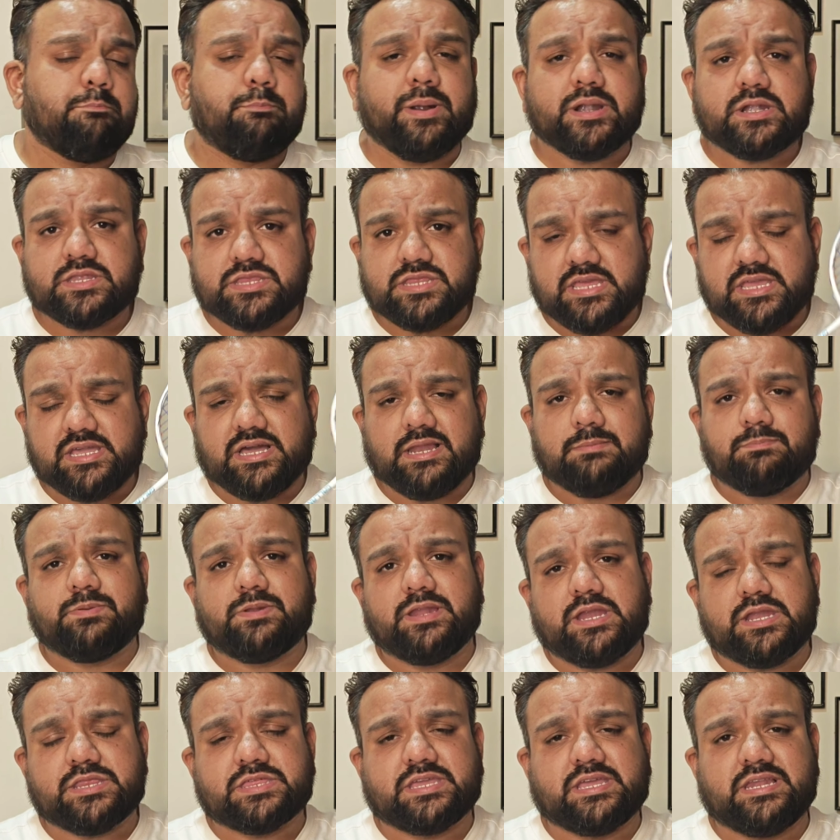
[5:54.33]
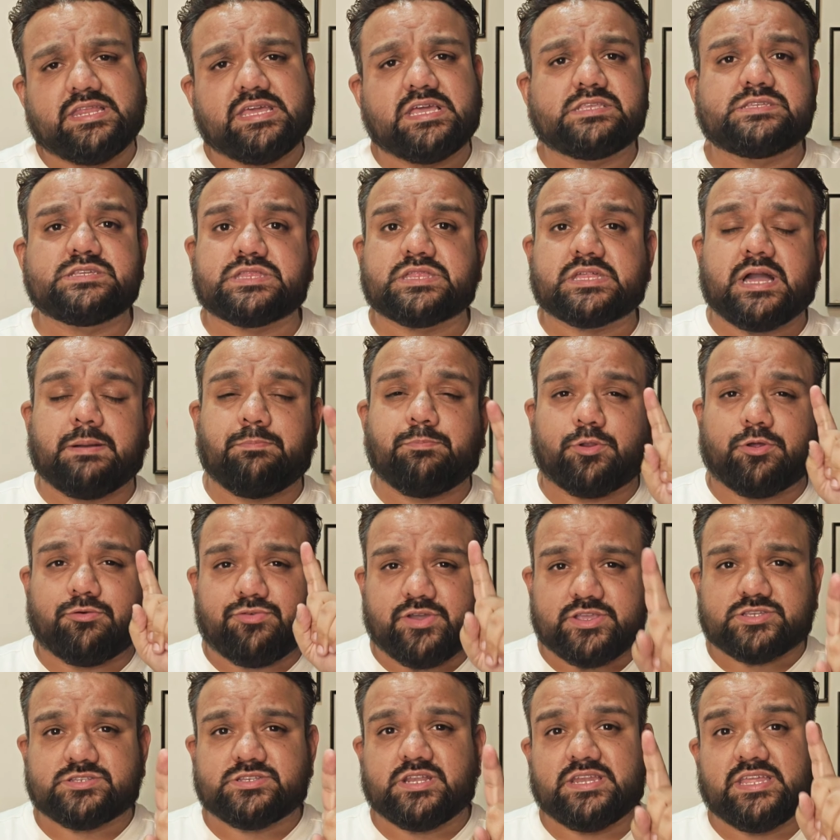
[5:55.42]
बट सिंगल प्लेयर्स के लिए जिसका
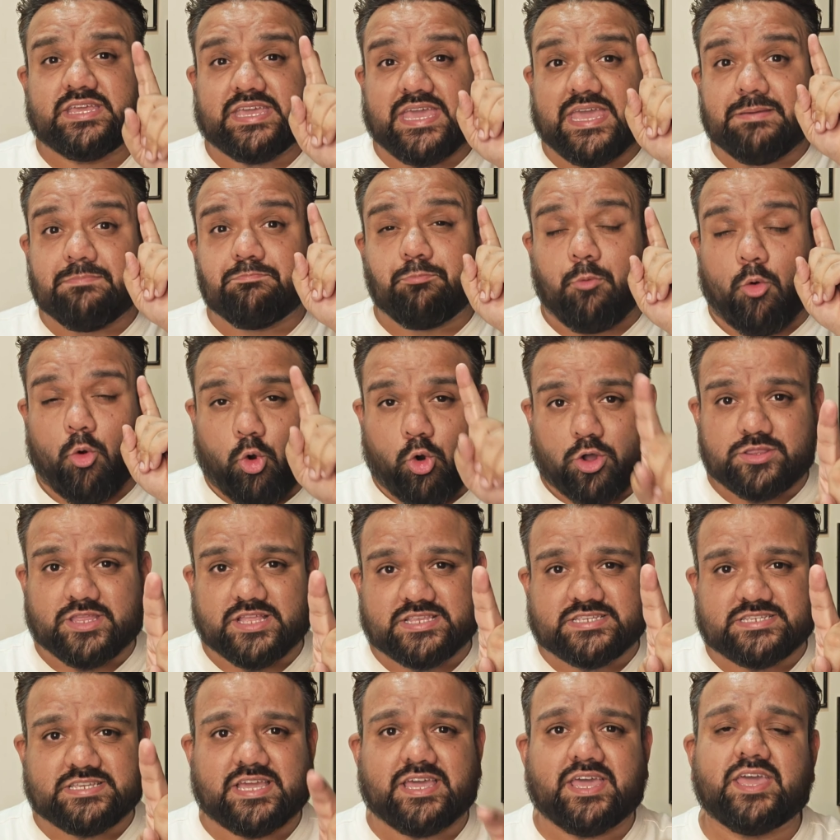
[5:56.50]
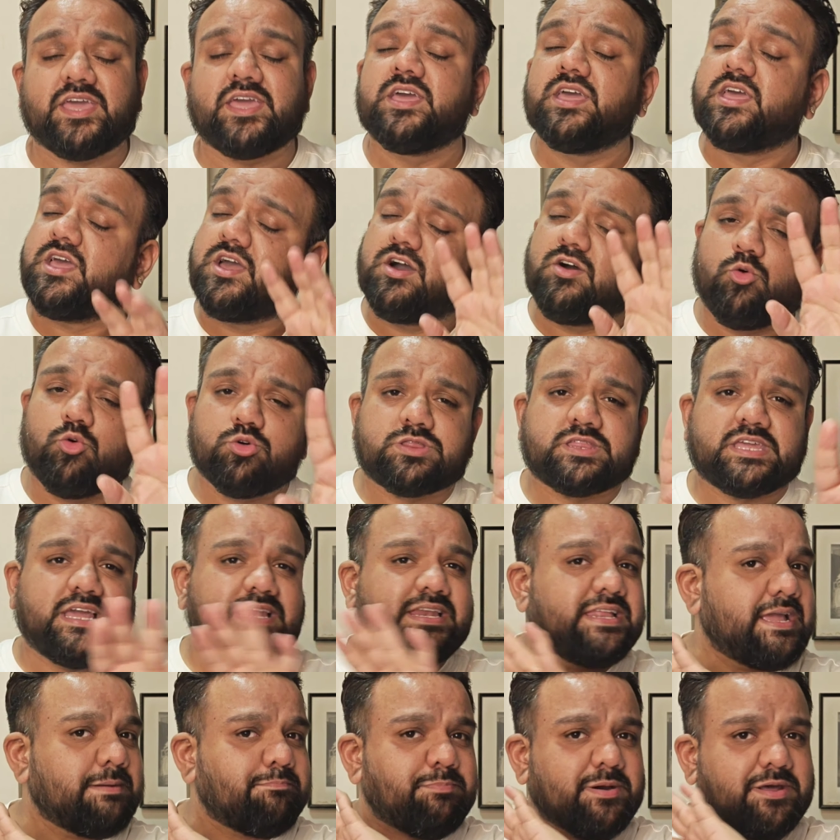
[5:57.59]
प्रोफेशनली गेम बहुत अच्छा है उसके
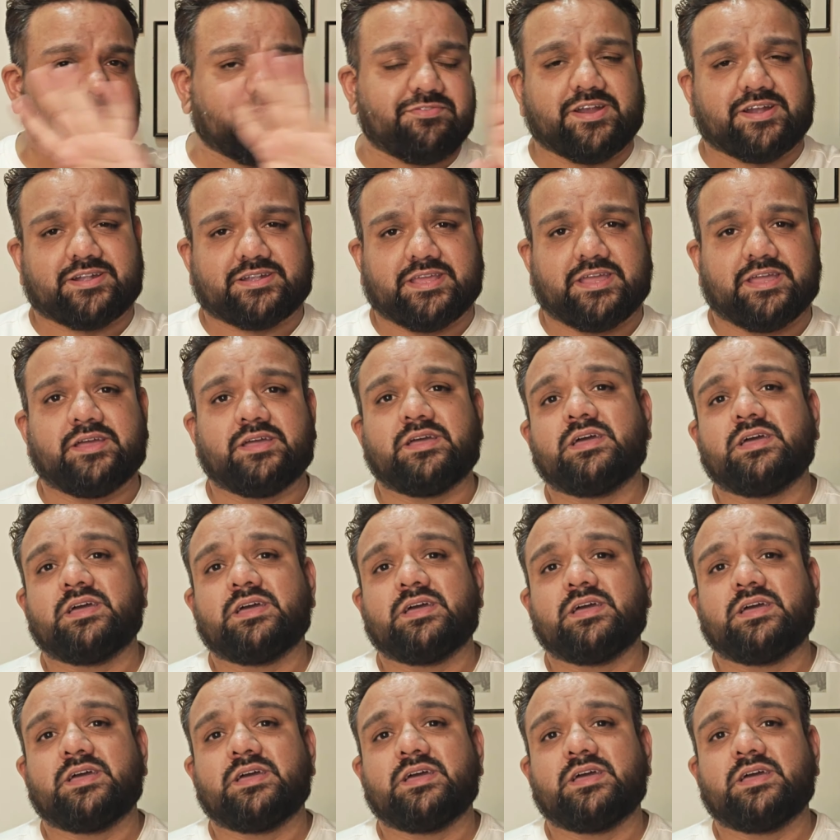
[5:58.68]
लिए परफेक्ट है